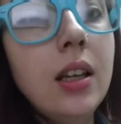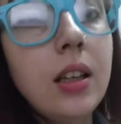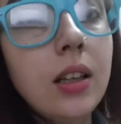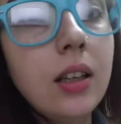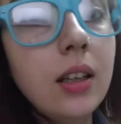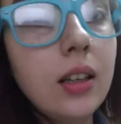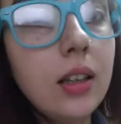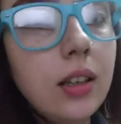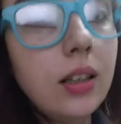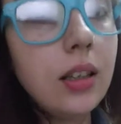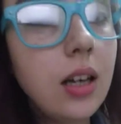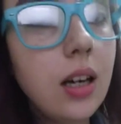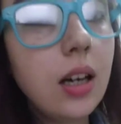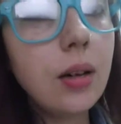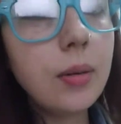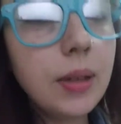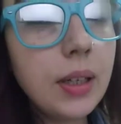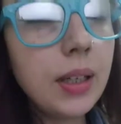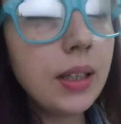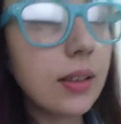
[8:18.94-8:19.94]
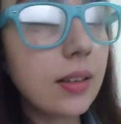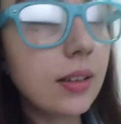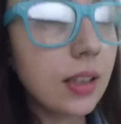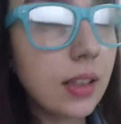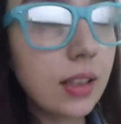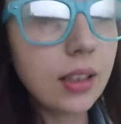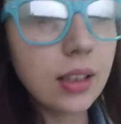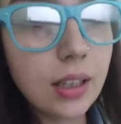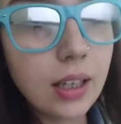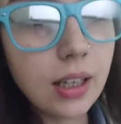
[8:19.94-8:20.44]
и, блин,
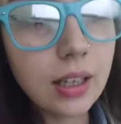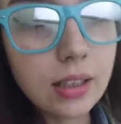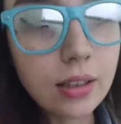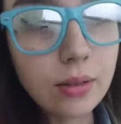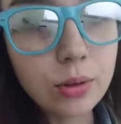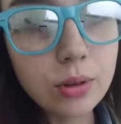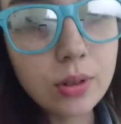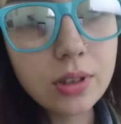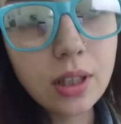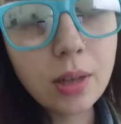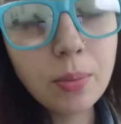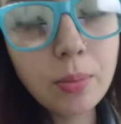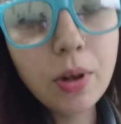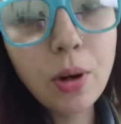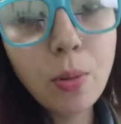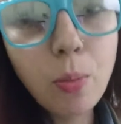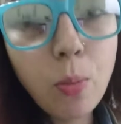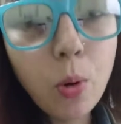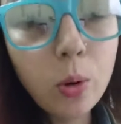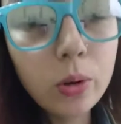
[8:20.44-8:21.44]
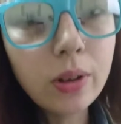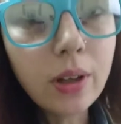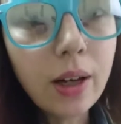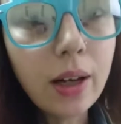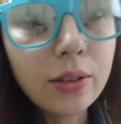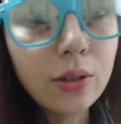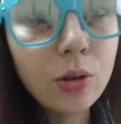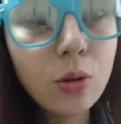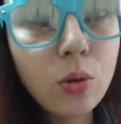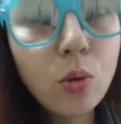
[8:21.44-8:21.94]
реально, вот запах пота
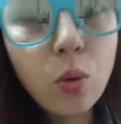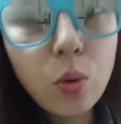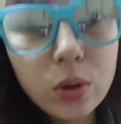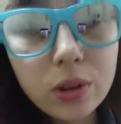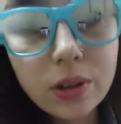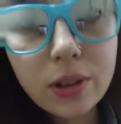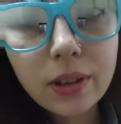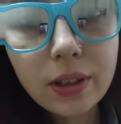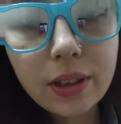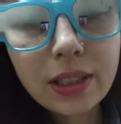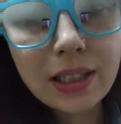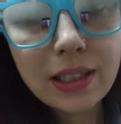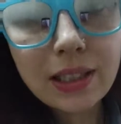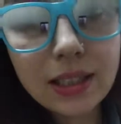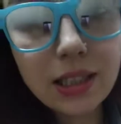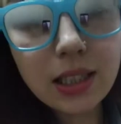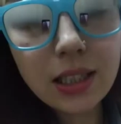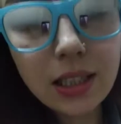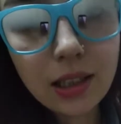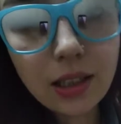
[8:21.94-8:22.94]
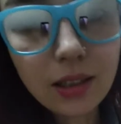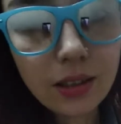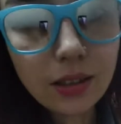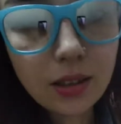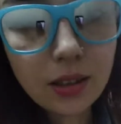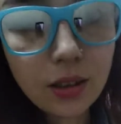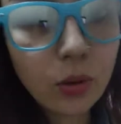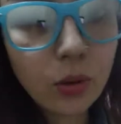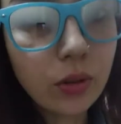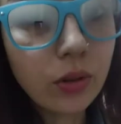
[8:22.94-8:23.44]
от курток стиранных,
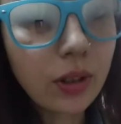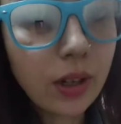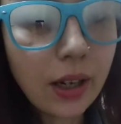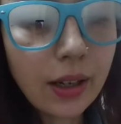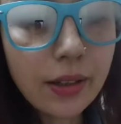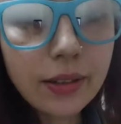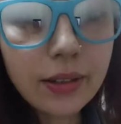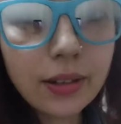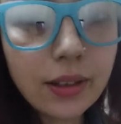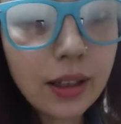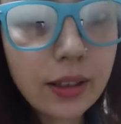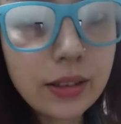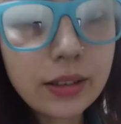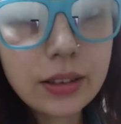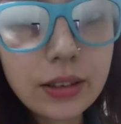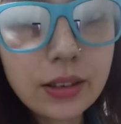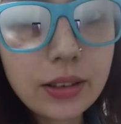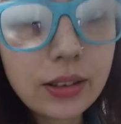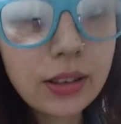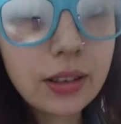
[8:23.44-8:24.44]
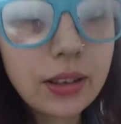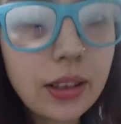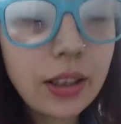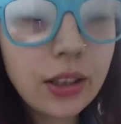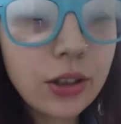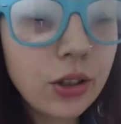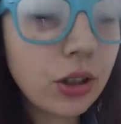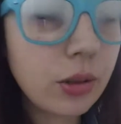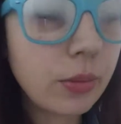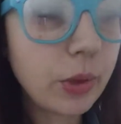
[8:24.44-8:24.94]
он реально гораздо сильнее,
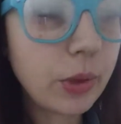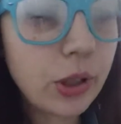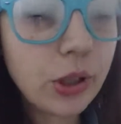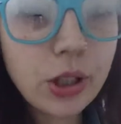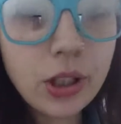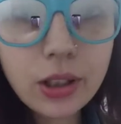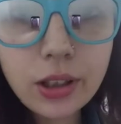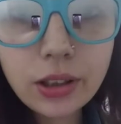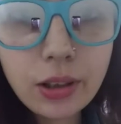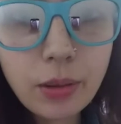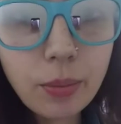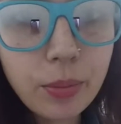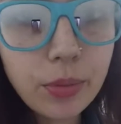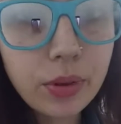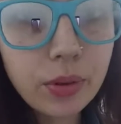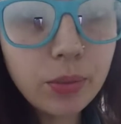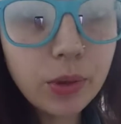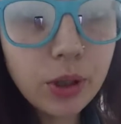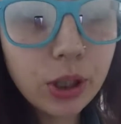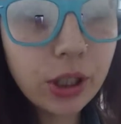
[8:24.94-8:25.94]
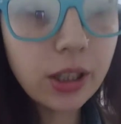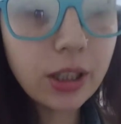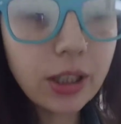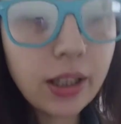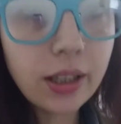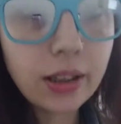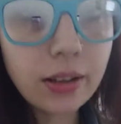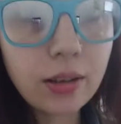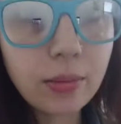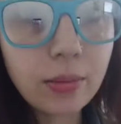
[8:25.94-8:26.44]
чем от чьей-то там подмышки
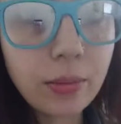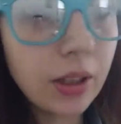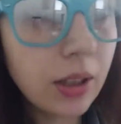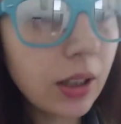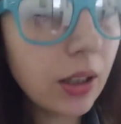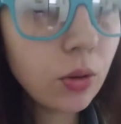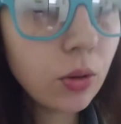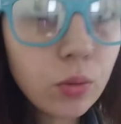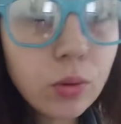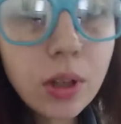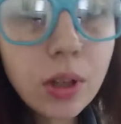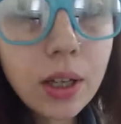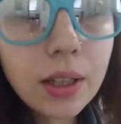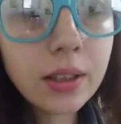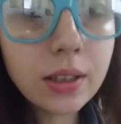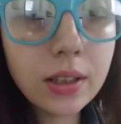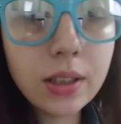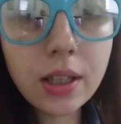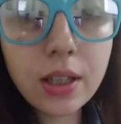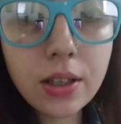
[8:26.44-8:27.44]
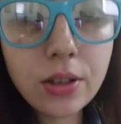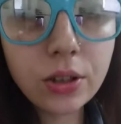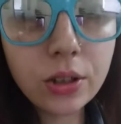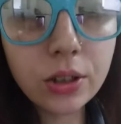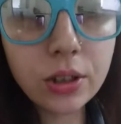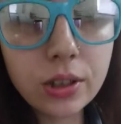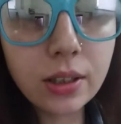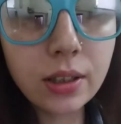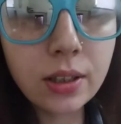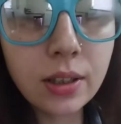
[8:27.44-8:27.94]
лет. Ты никуда не
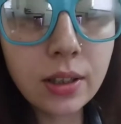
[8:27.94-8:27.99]
денешься,